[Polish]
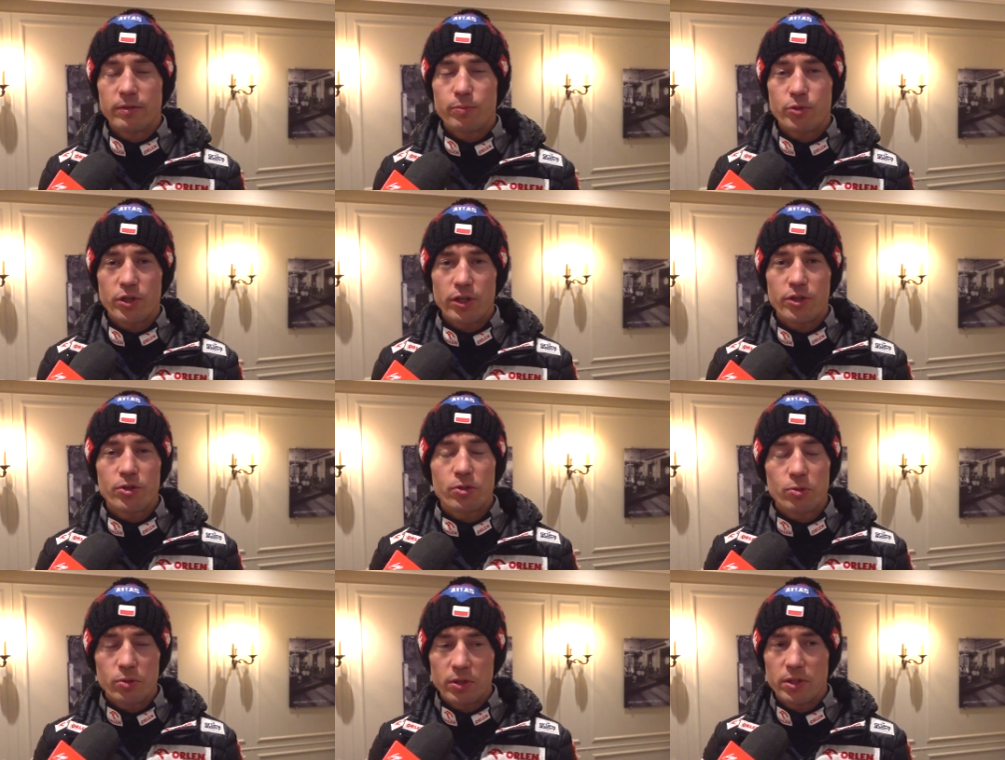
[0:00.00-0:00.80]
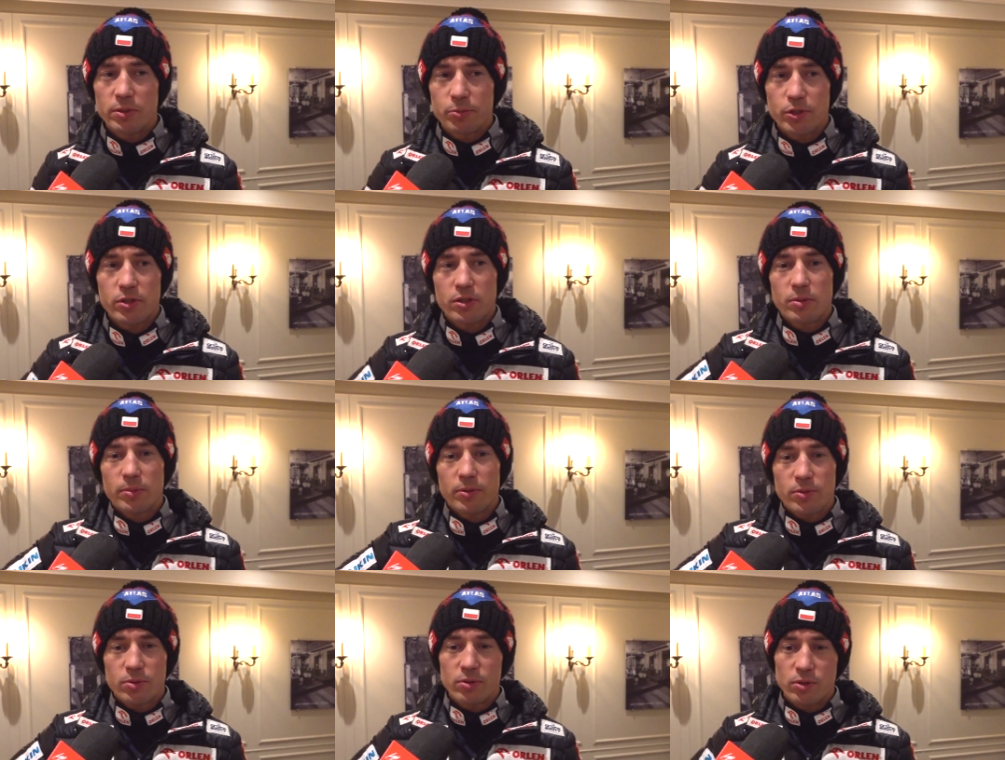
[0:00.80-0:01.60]
w przejściu i, przez to po
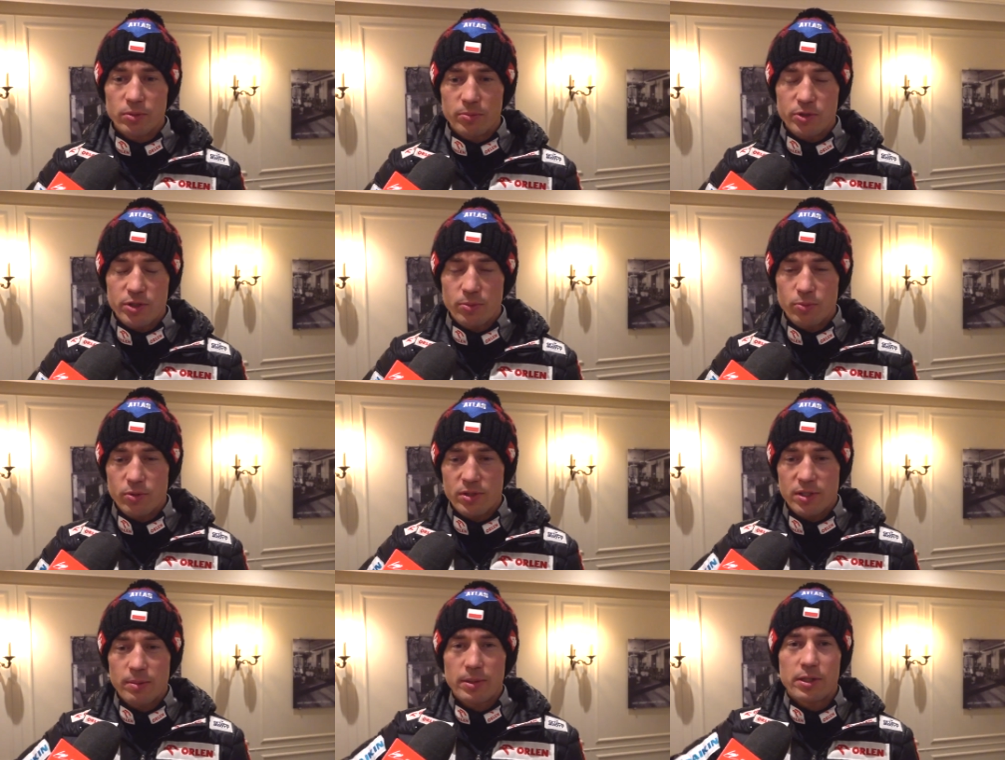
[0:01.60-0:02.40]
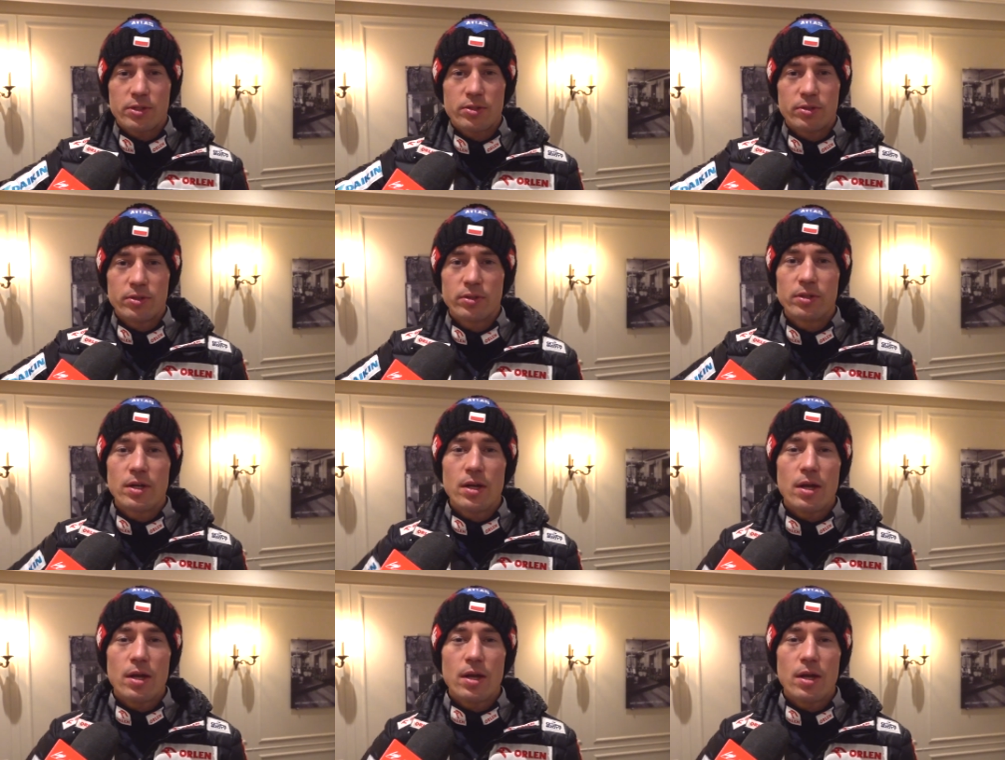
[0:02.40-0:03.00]
prostu to odbicie było za bardzo do,